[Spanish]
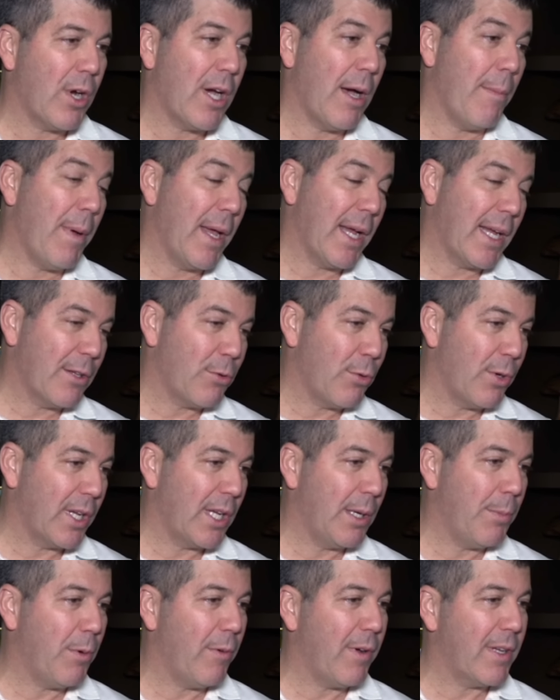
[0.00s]
Jamaica es un
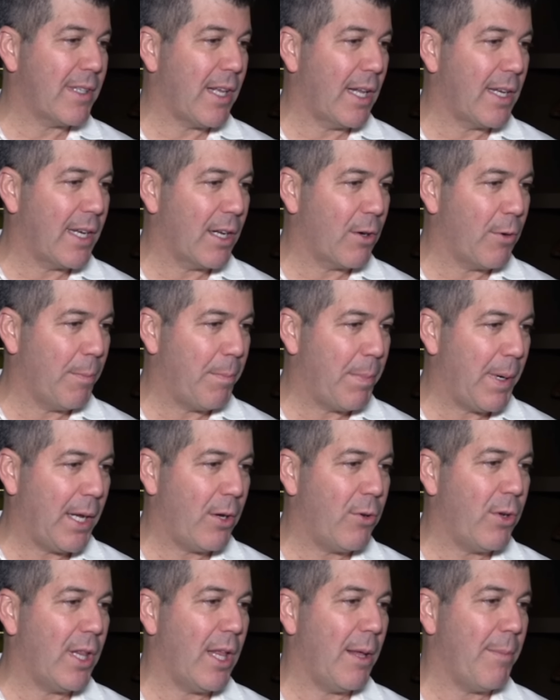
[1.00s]
equipo bastante
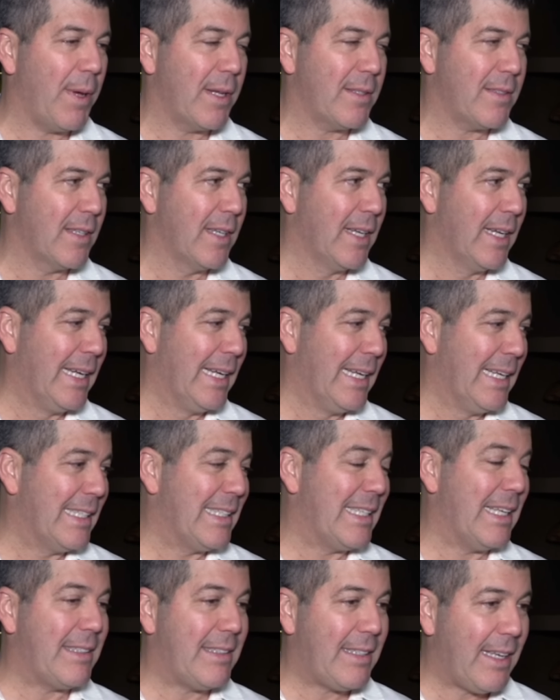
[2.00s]
complejo y además
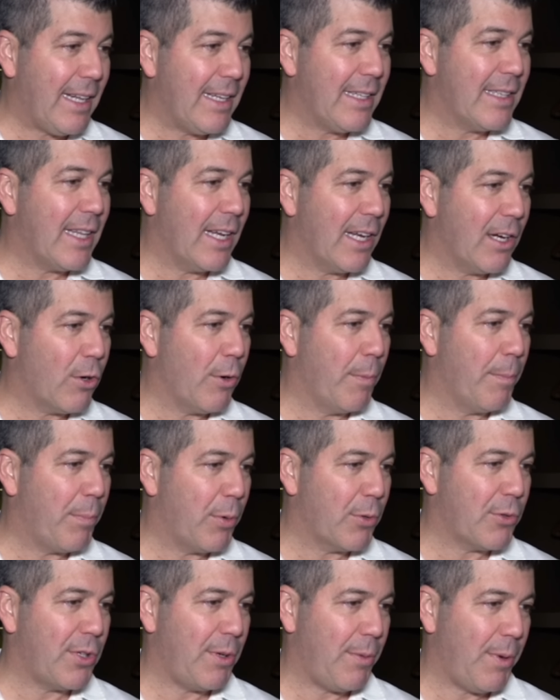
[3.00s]
se sienten con
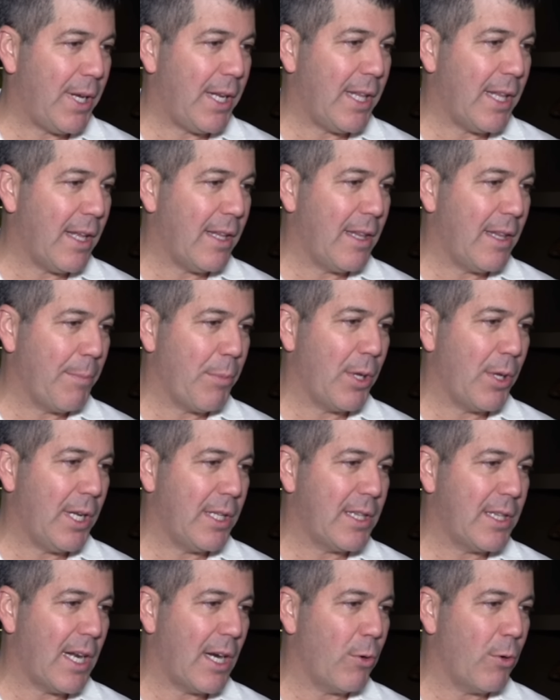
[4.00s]
posibilidades de poder
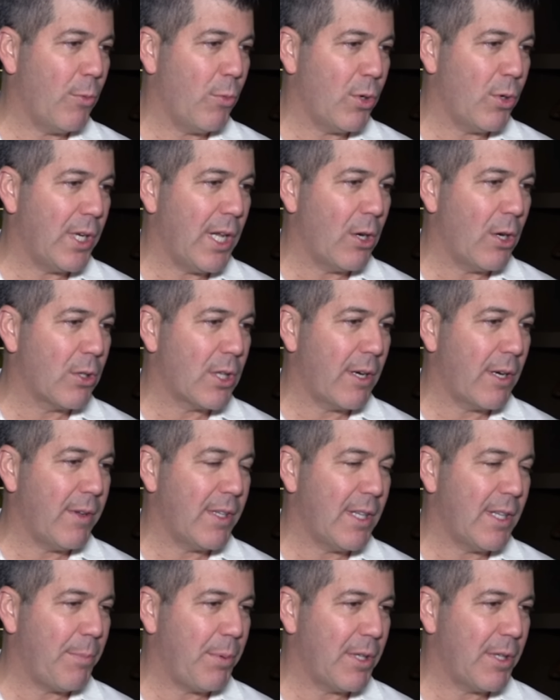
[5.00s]
entrar a un mundial otra
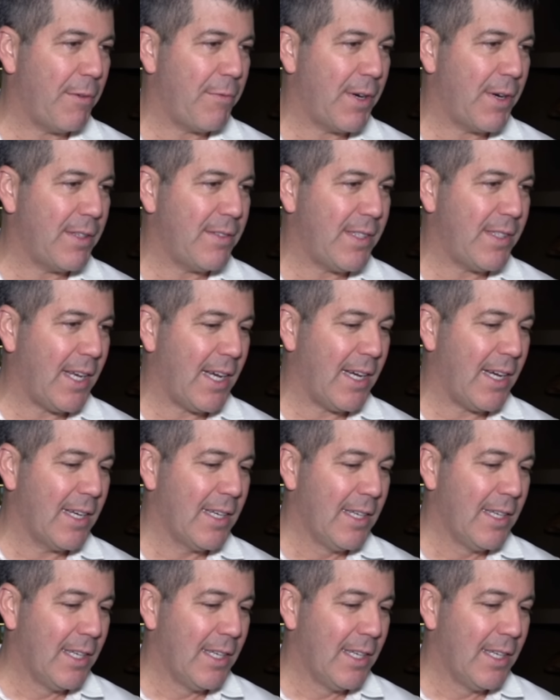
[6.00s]
vez después de Francia